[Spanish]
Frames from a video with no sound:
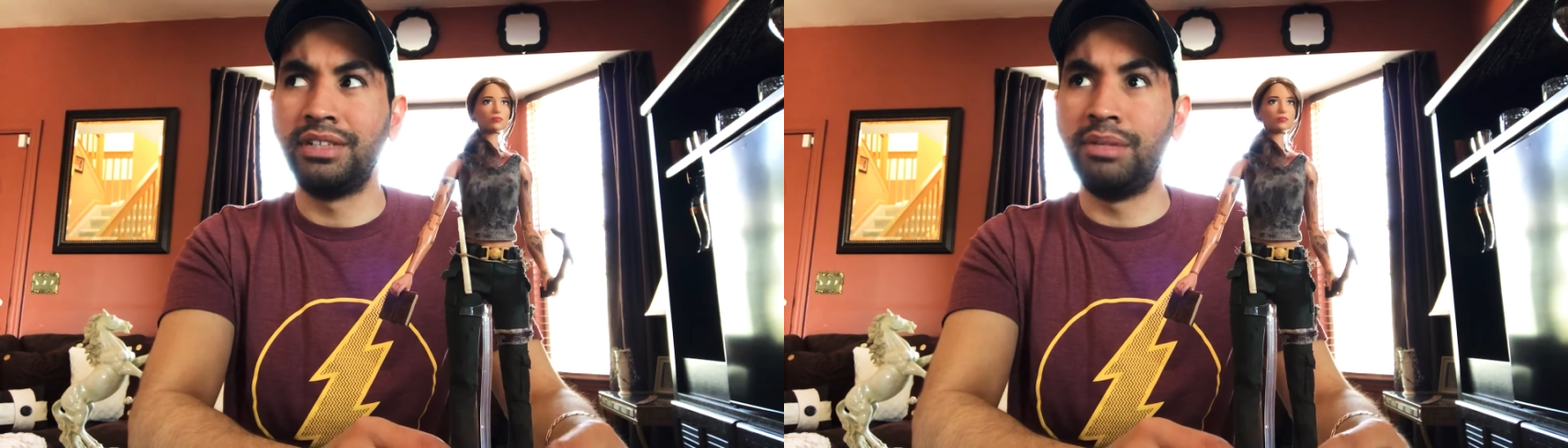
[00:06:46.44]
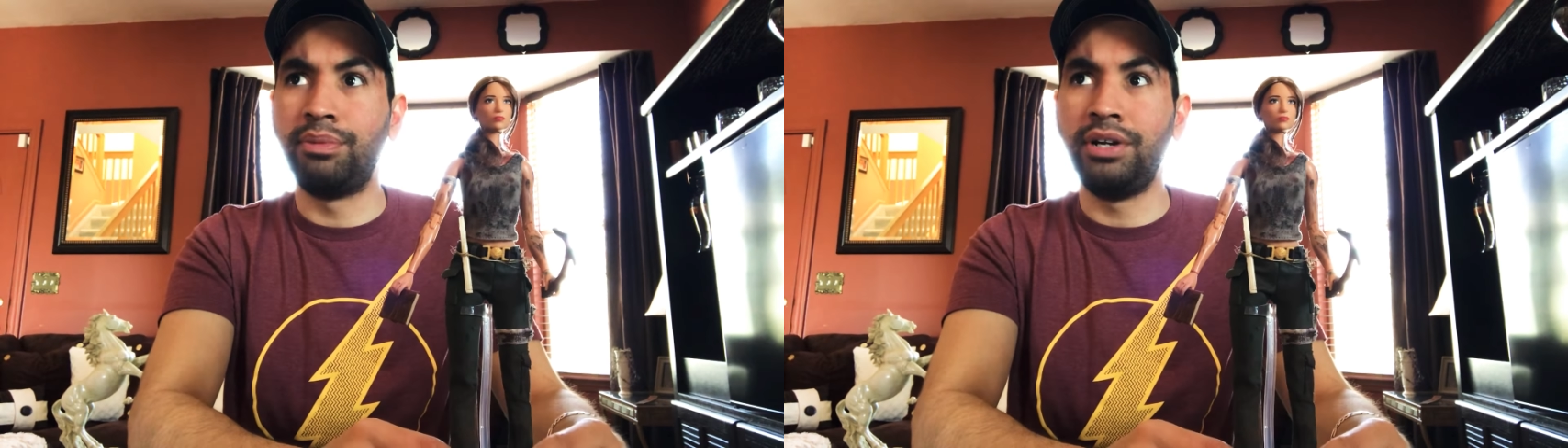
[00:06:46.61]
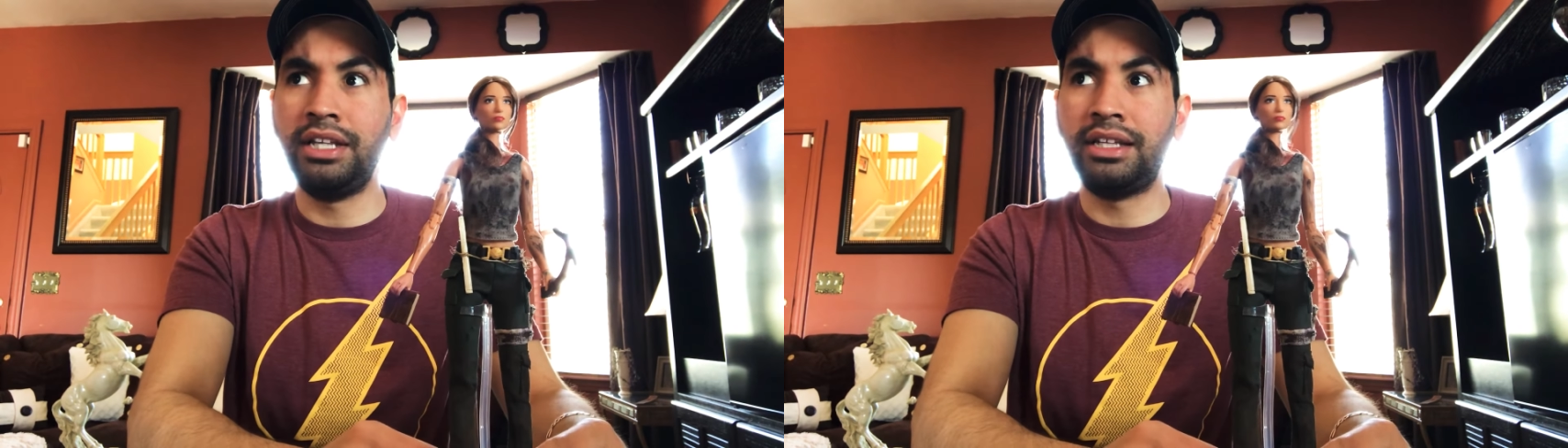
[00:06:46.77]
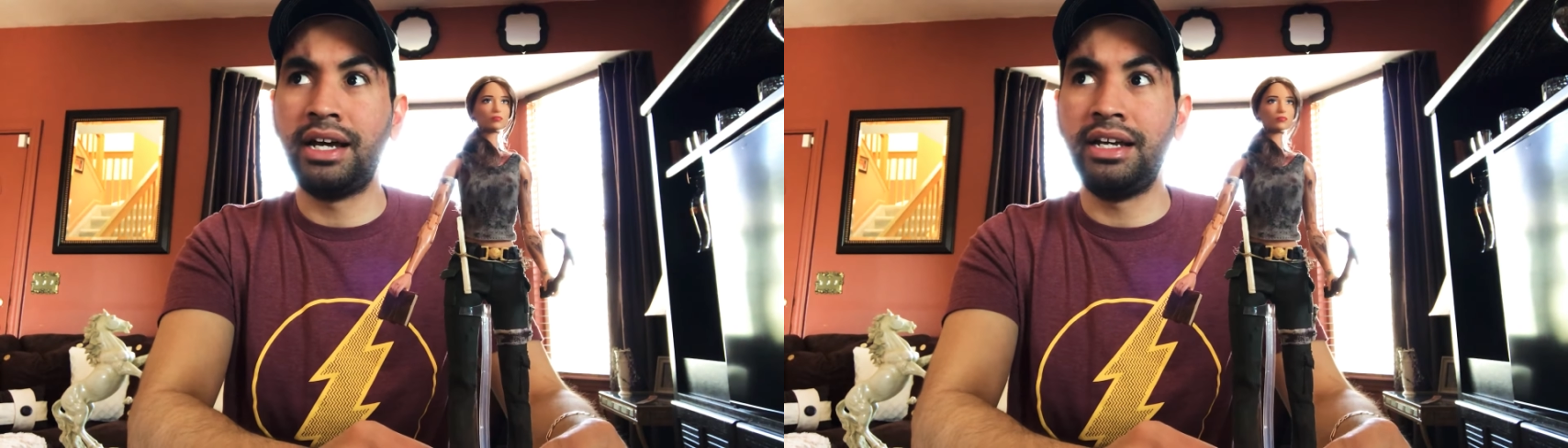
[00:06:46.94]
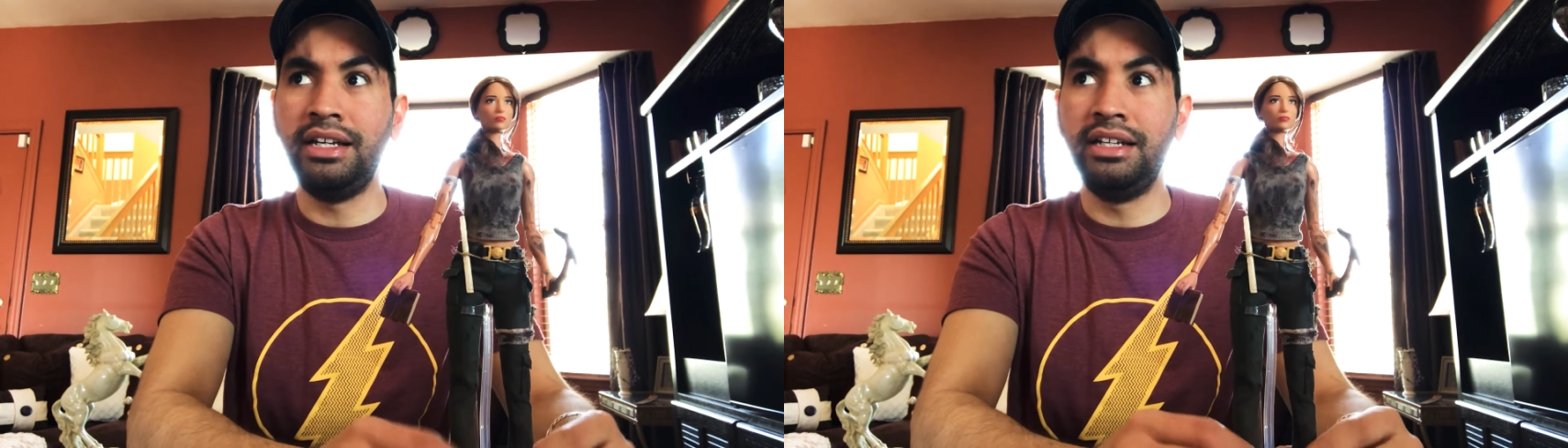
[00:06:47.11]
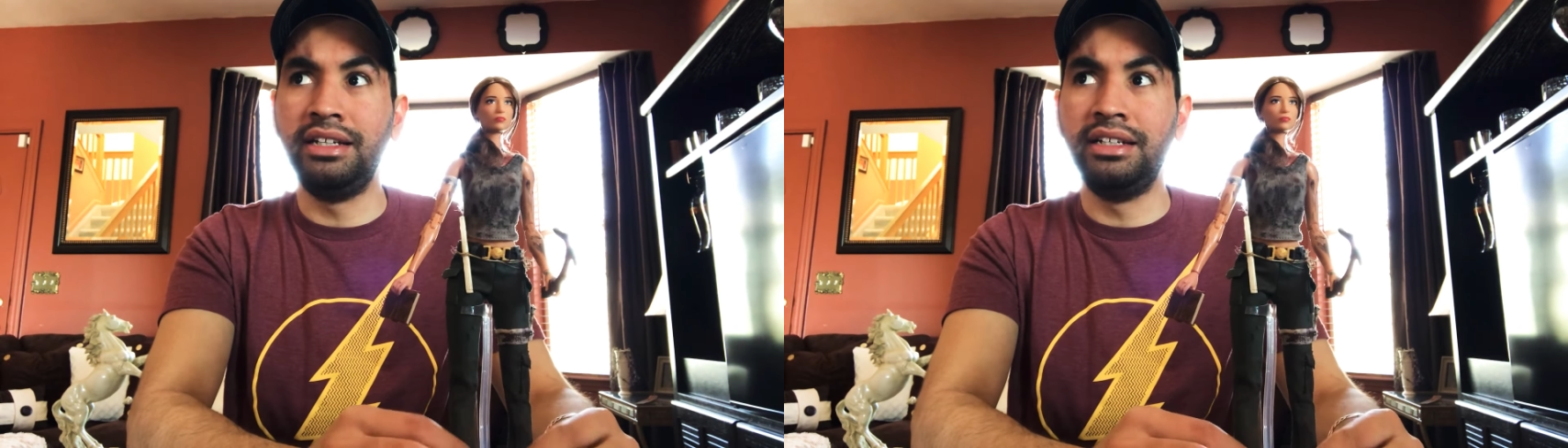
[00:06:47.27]

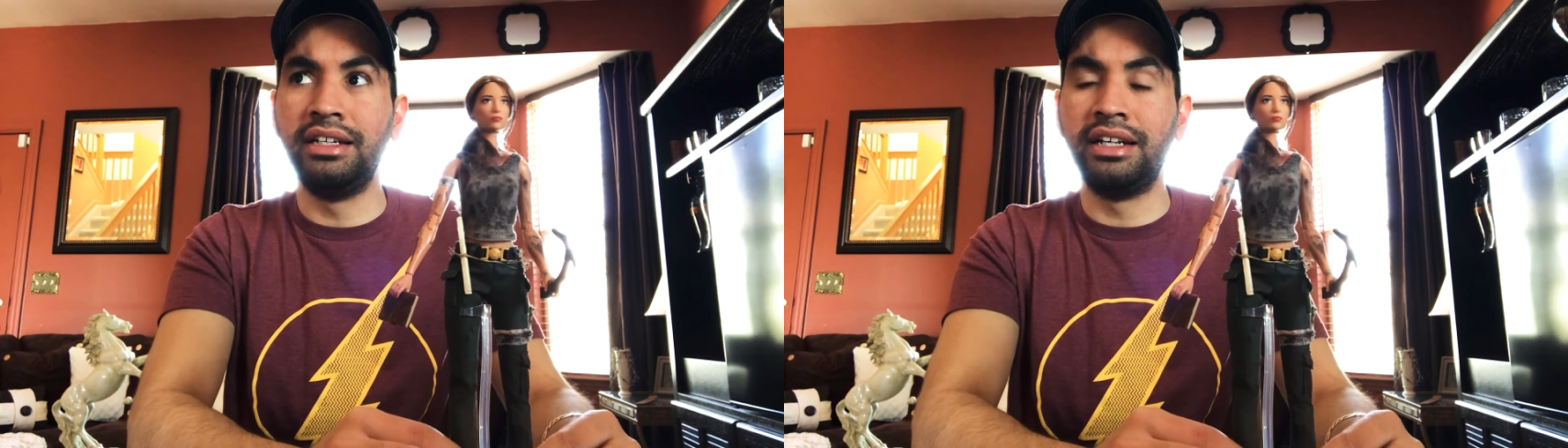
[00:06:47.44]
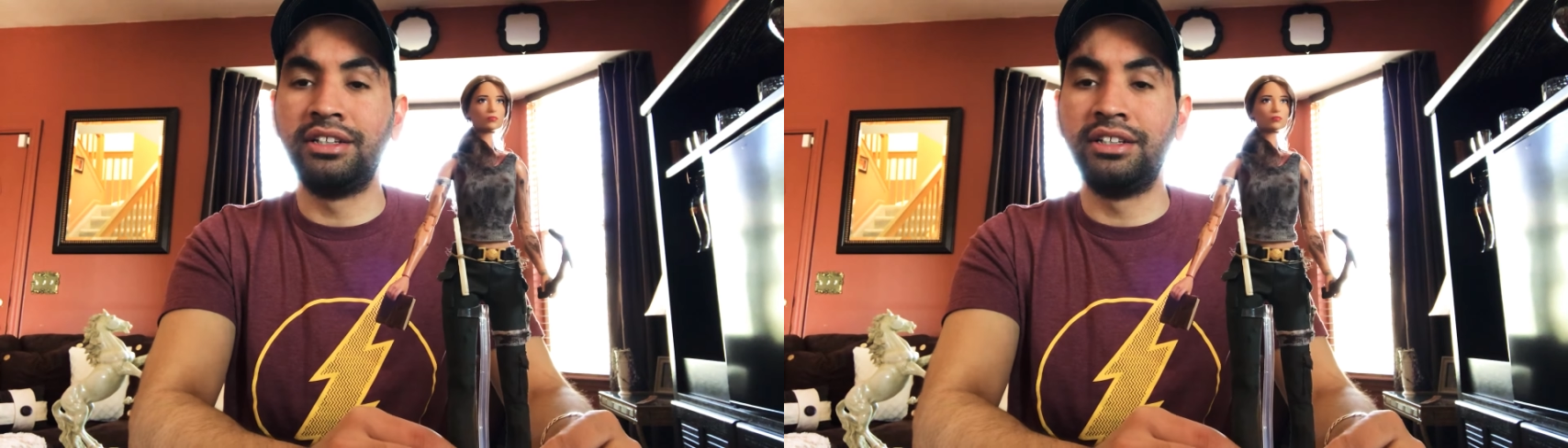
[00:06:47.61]
Hipólita y